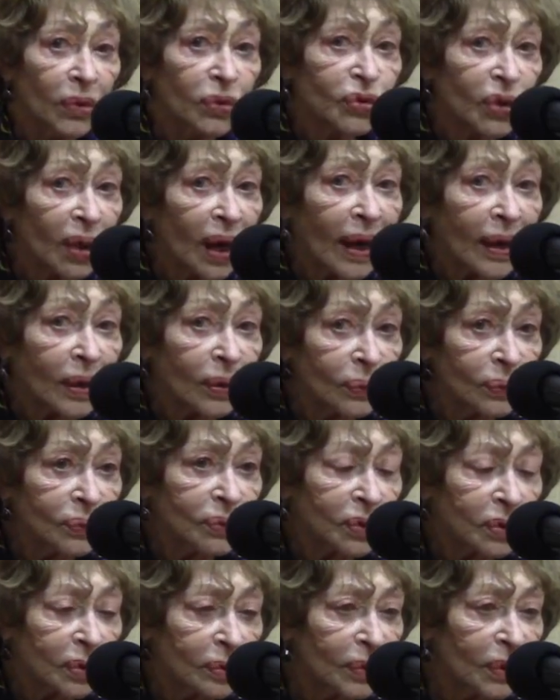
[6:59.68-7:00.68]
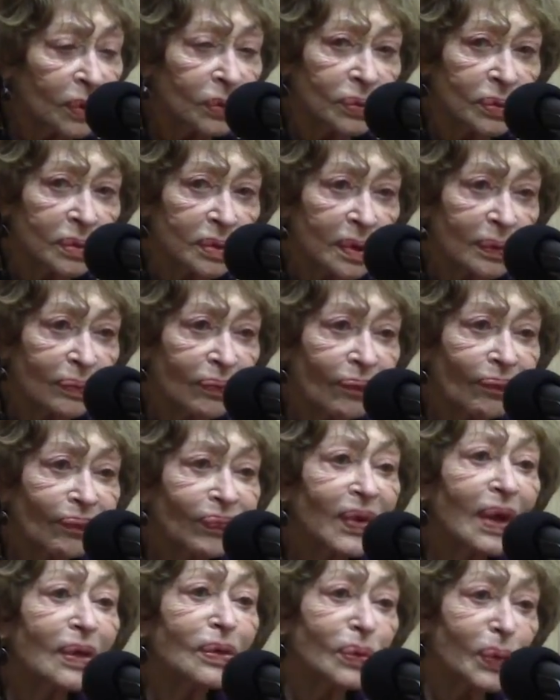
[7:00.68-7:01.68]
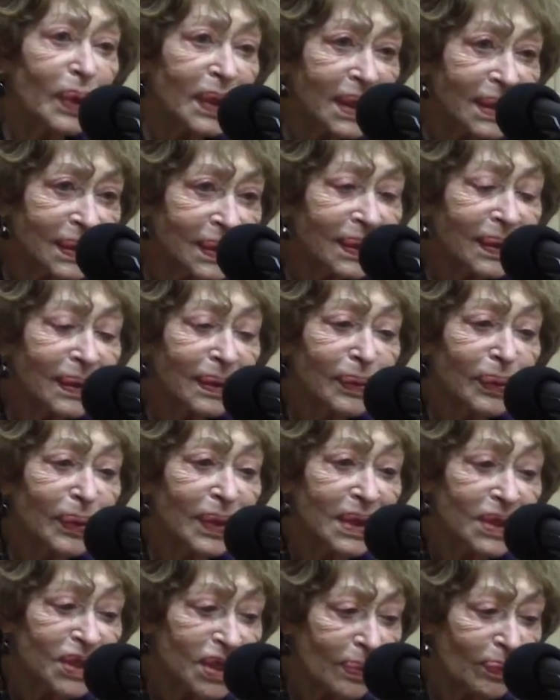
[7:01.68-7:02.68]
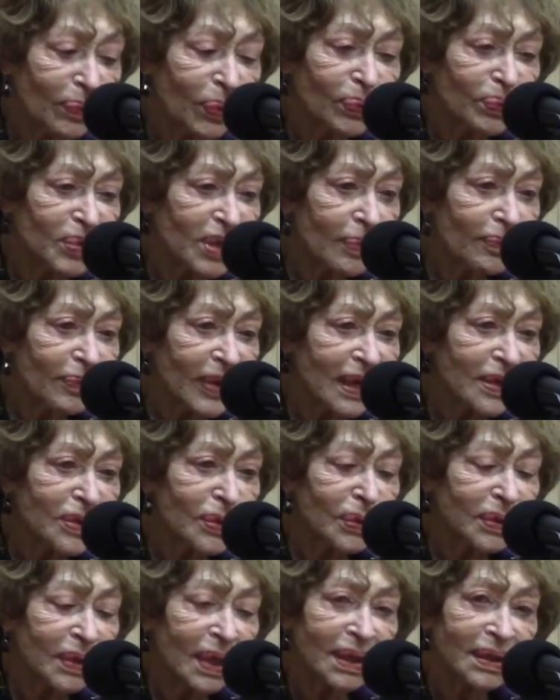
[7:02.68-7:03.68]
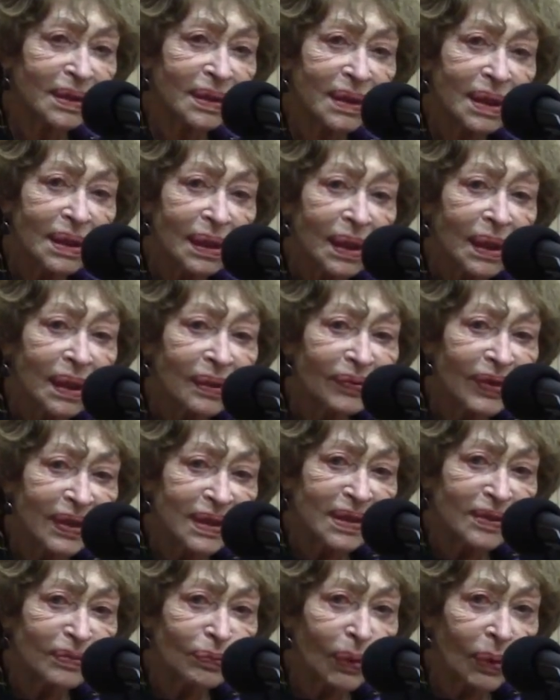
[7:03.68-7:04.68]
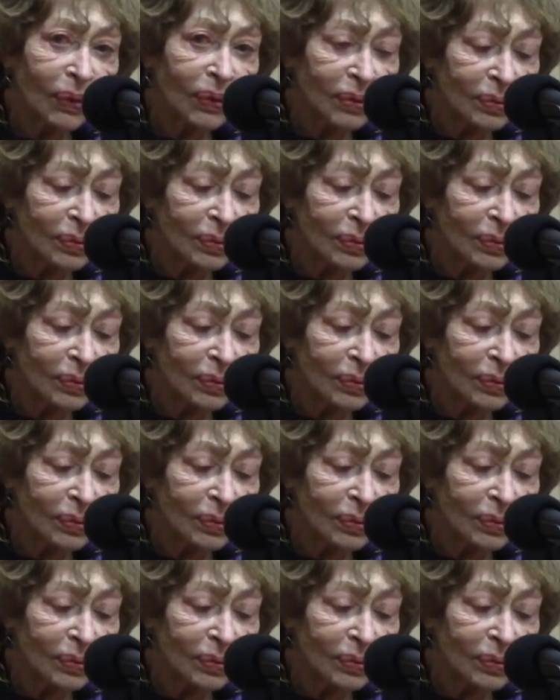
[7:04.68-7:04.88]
Je raconte comment. Oui, c'est un brin de mémoire, effectivement. Oui, j'aime, bien ce texte, effectivement.